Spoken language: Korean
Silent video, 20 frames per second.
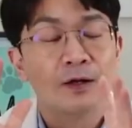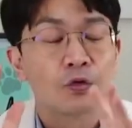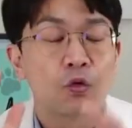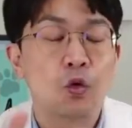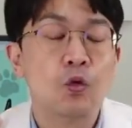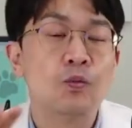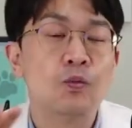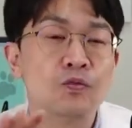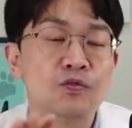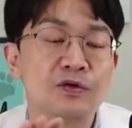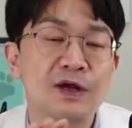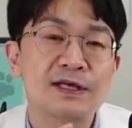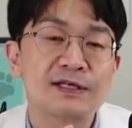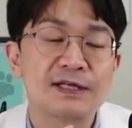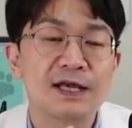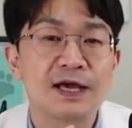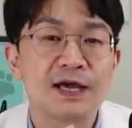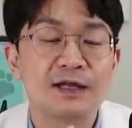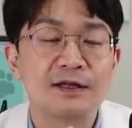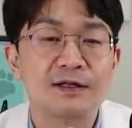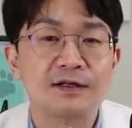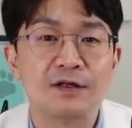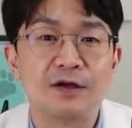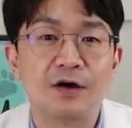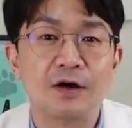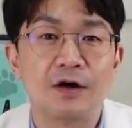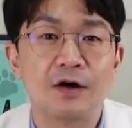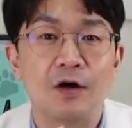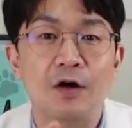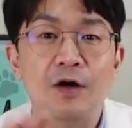동물의
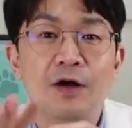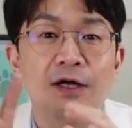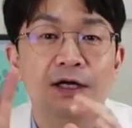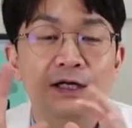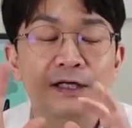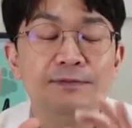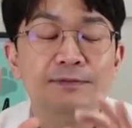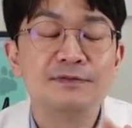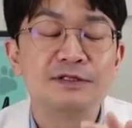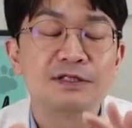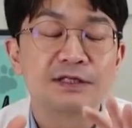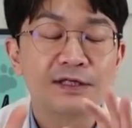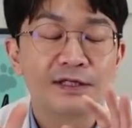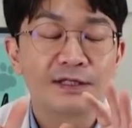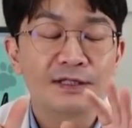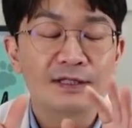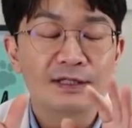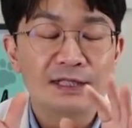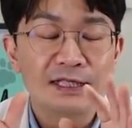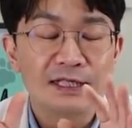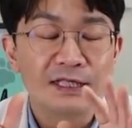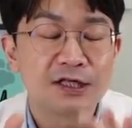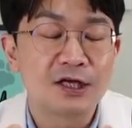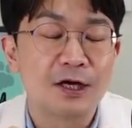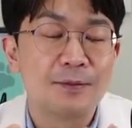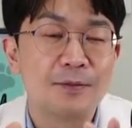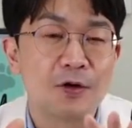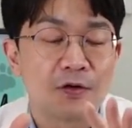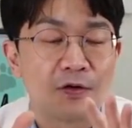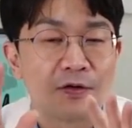세계는요, 음식을
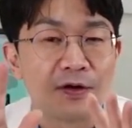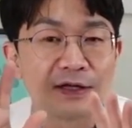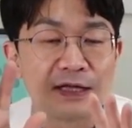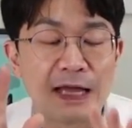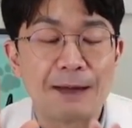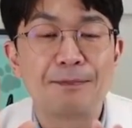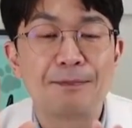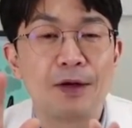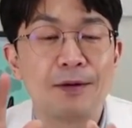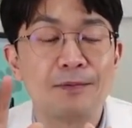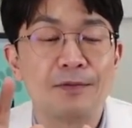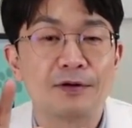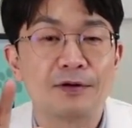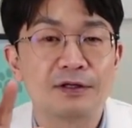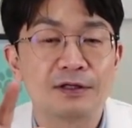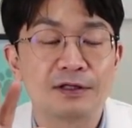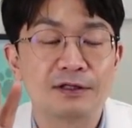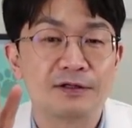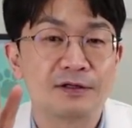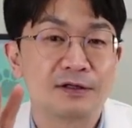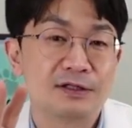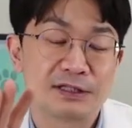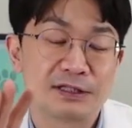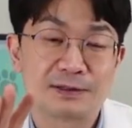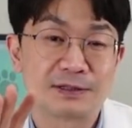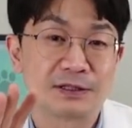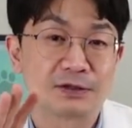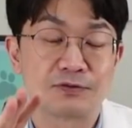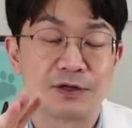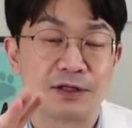익혀 먹거나 데펴 먹는 그런
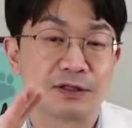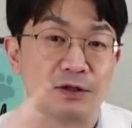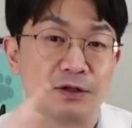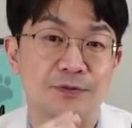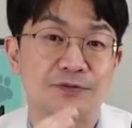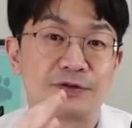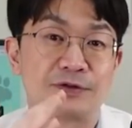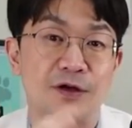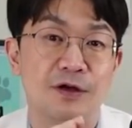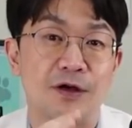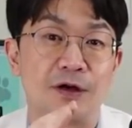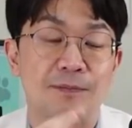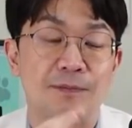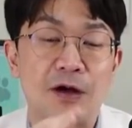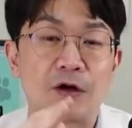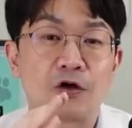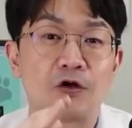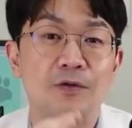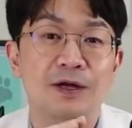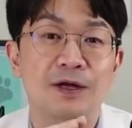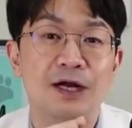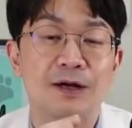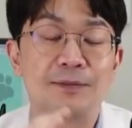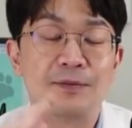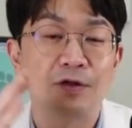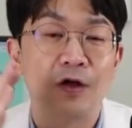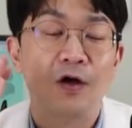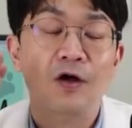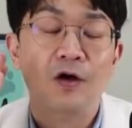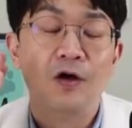식습관은 없어요. 바꿔
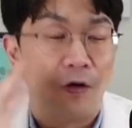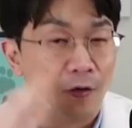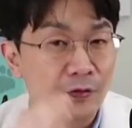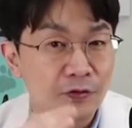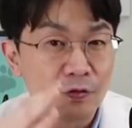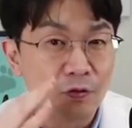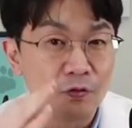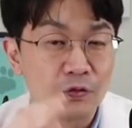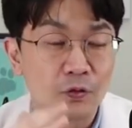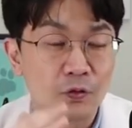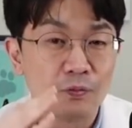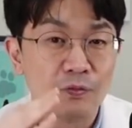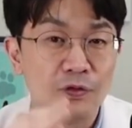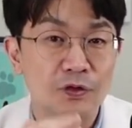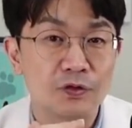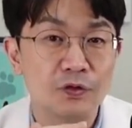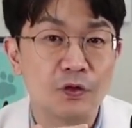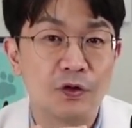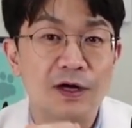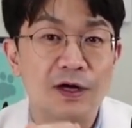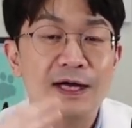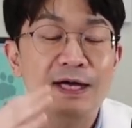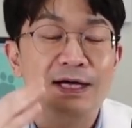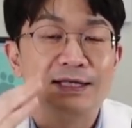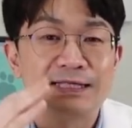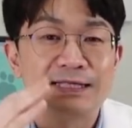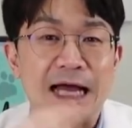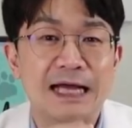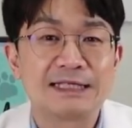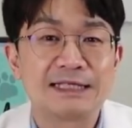말하면 어떤 동물도
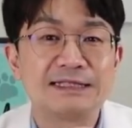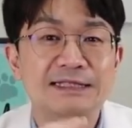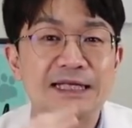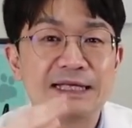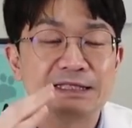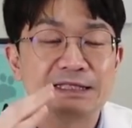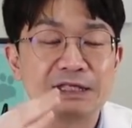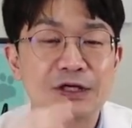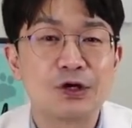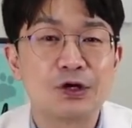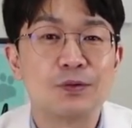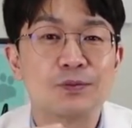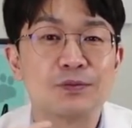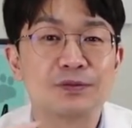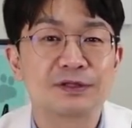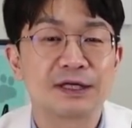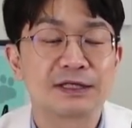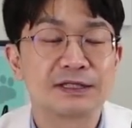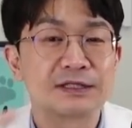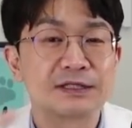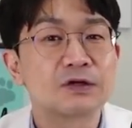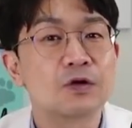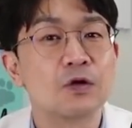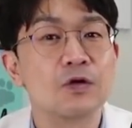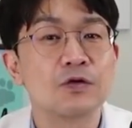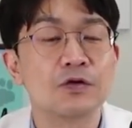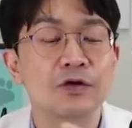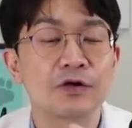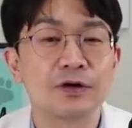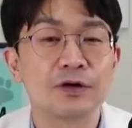자신의 체온보다
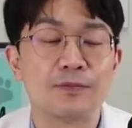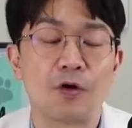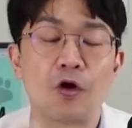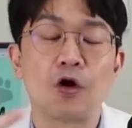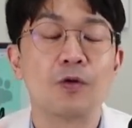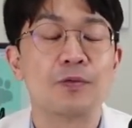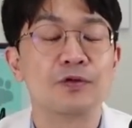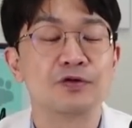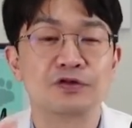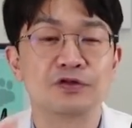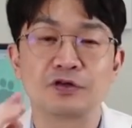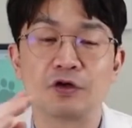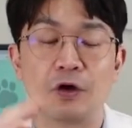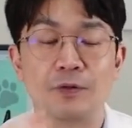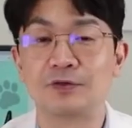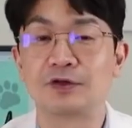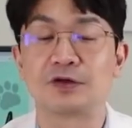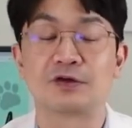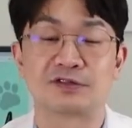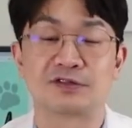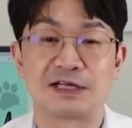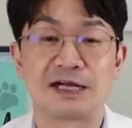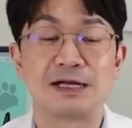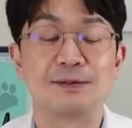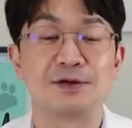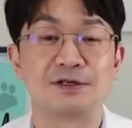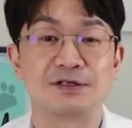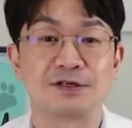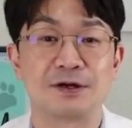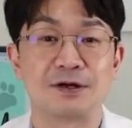뜨거운 거를 먹어본 적이 없는 거죠,
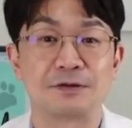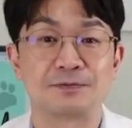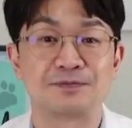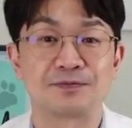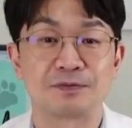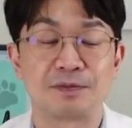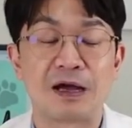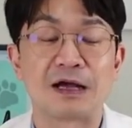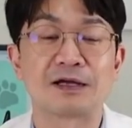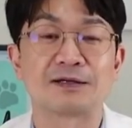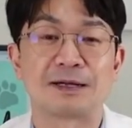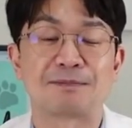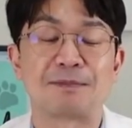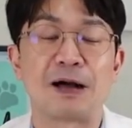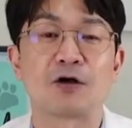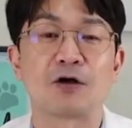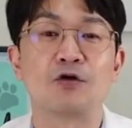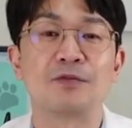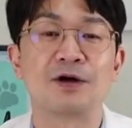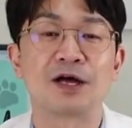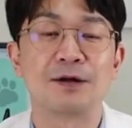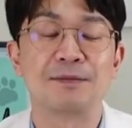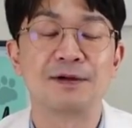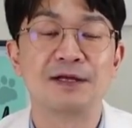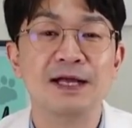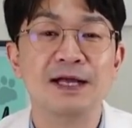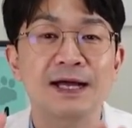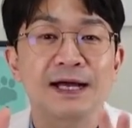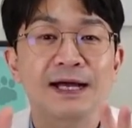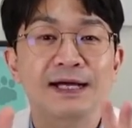살면서요. 바, 바꿔
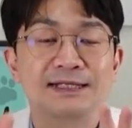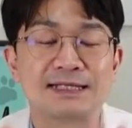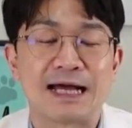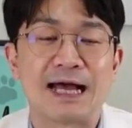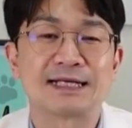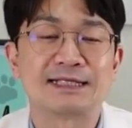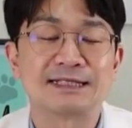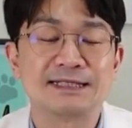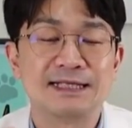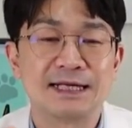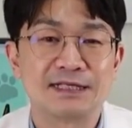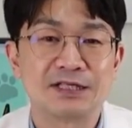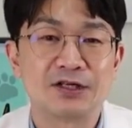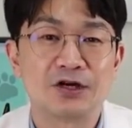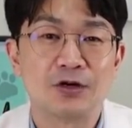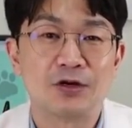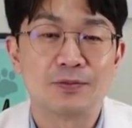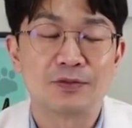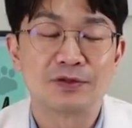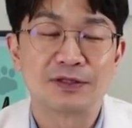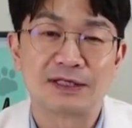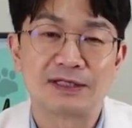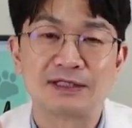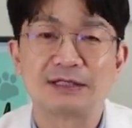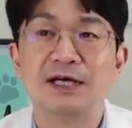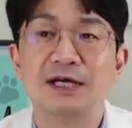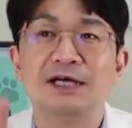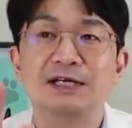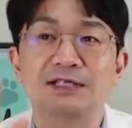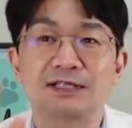말하면 자신의 체온보다,
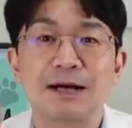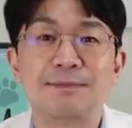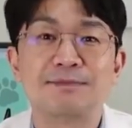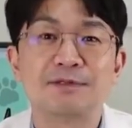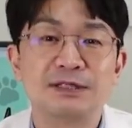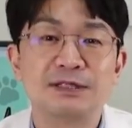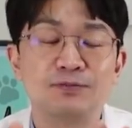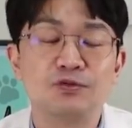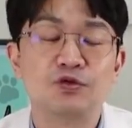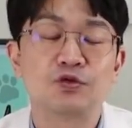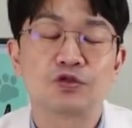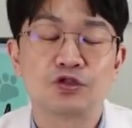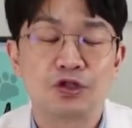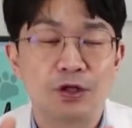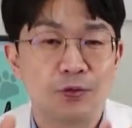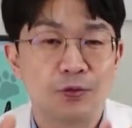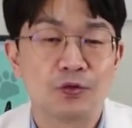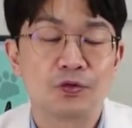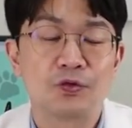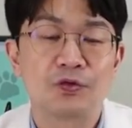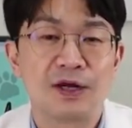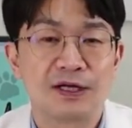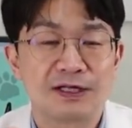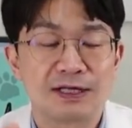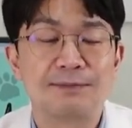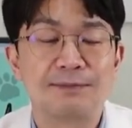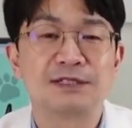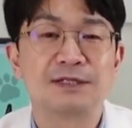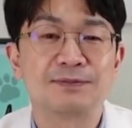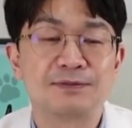즉, 36.5도나
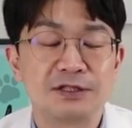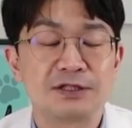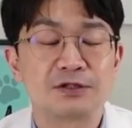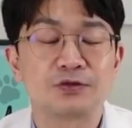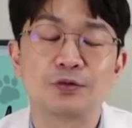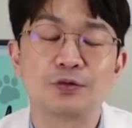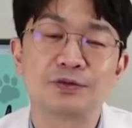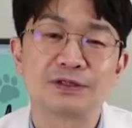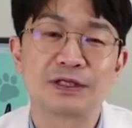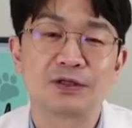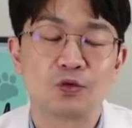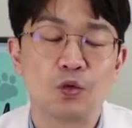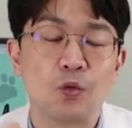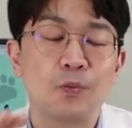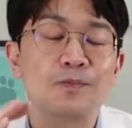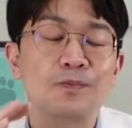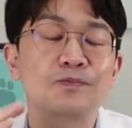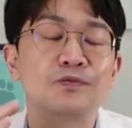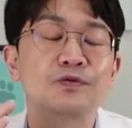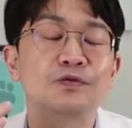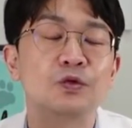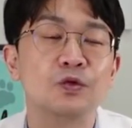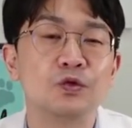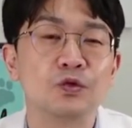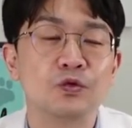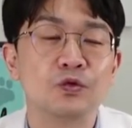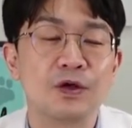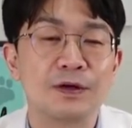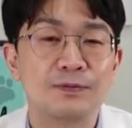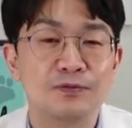37도보다 높은
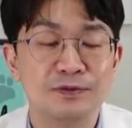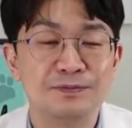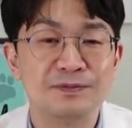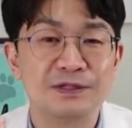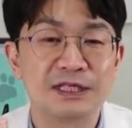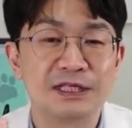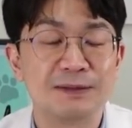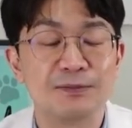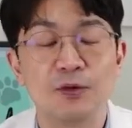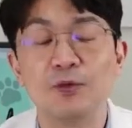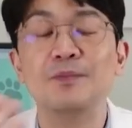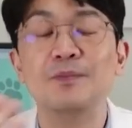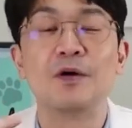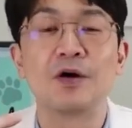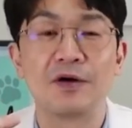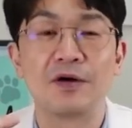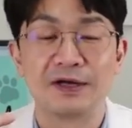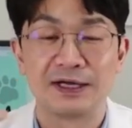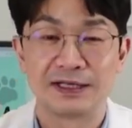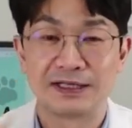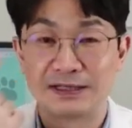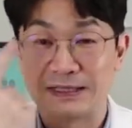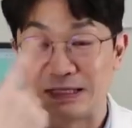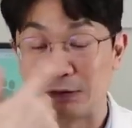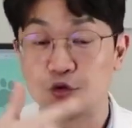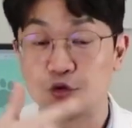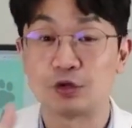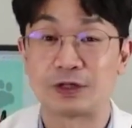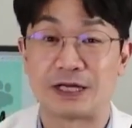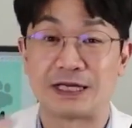온도의 음식을 못 먹어요, 얘들
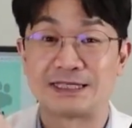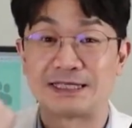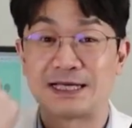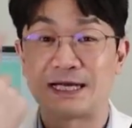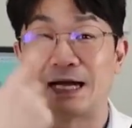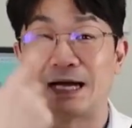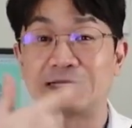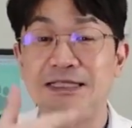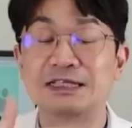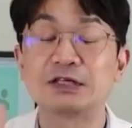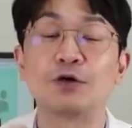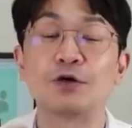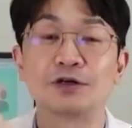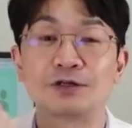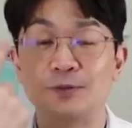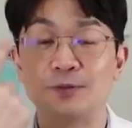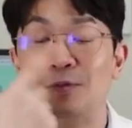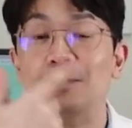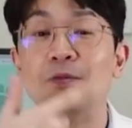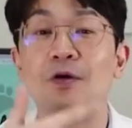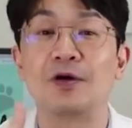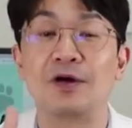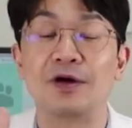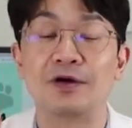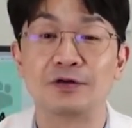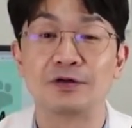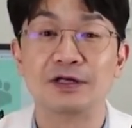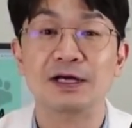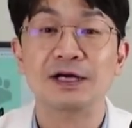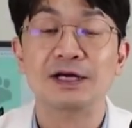구조 자체가. 뜨거워서 못
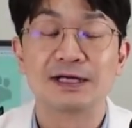먹어요.